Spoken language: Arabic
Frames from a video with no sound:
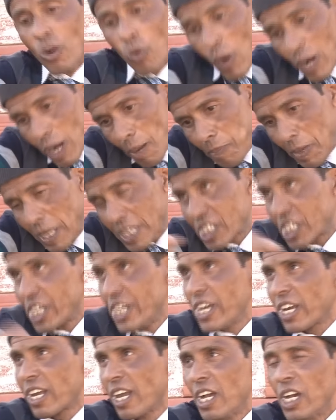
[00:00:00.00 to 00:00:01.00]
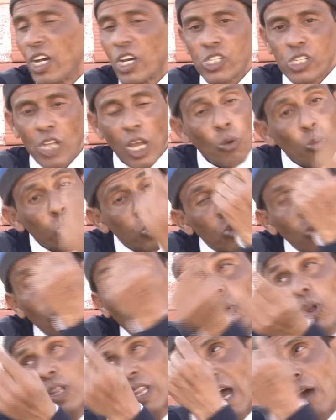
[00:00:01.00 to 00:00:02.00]
ولا بلاستيك صدقوا
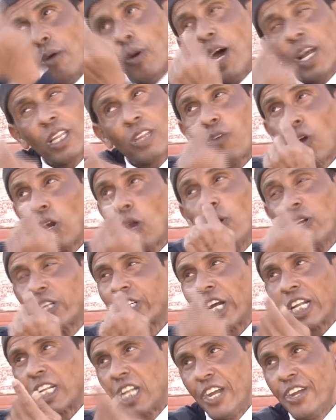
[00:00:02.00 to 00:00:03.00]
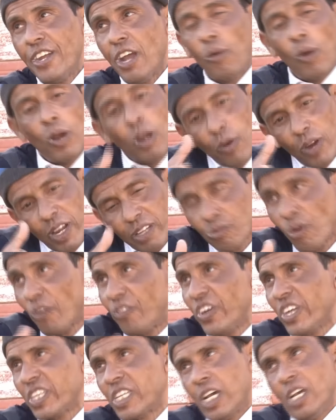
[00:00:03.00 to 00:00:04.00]
ولد عواطف ولا ولد شدلية ولا ولد
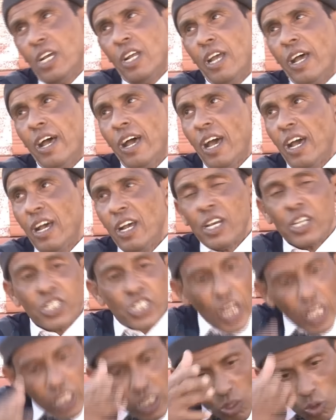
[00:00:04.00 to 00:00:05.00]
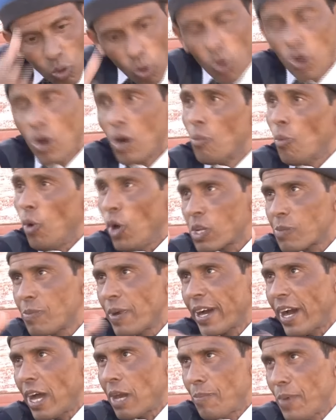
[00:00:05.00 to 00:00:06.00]
مفيدة ها صدقوا معز بن
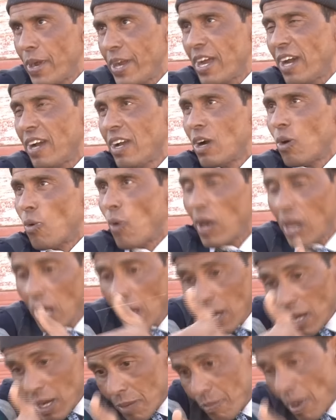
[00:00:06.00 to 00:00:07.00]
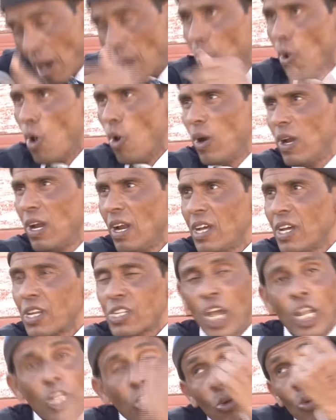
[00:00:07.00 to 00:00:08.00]
غربية ولا مهبول
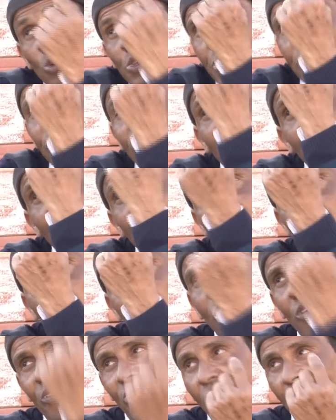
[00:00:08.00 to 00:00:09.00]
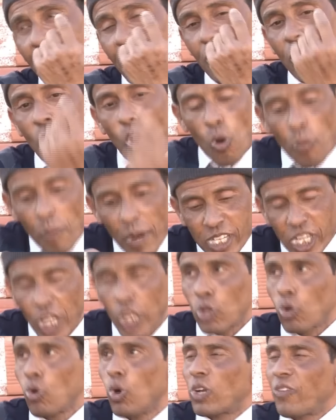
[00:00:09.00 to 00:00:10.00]
صدقوا فكر سامي الفهري وما
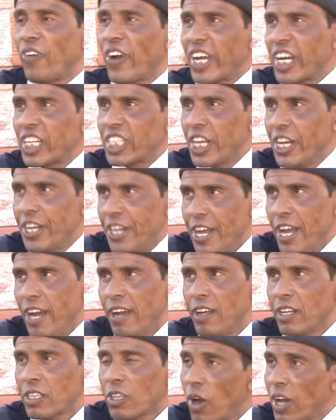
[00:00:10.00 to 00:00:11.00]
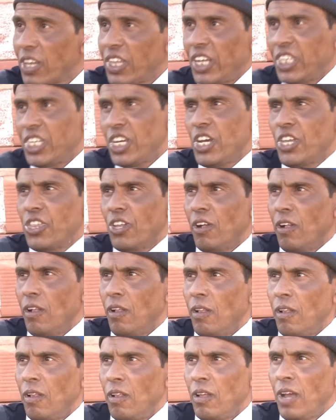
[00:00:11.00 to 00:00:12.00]
يصدقوش فكر تينية هذا حديث
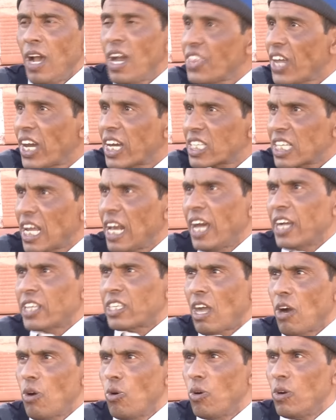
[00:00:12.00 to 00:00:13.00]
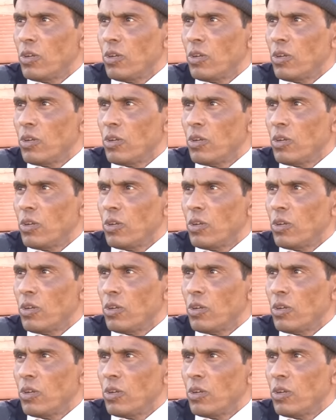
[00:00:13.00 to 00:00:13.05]
هذه اخر طلعه تو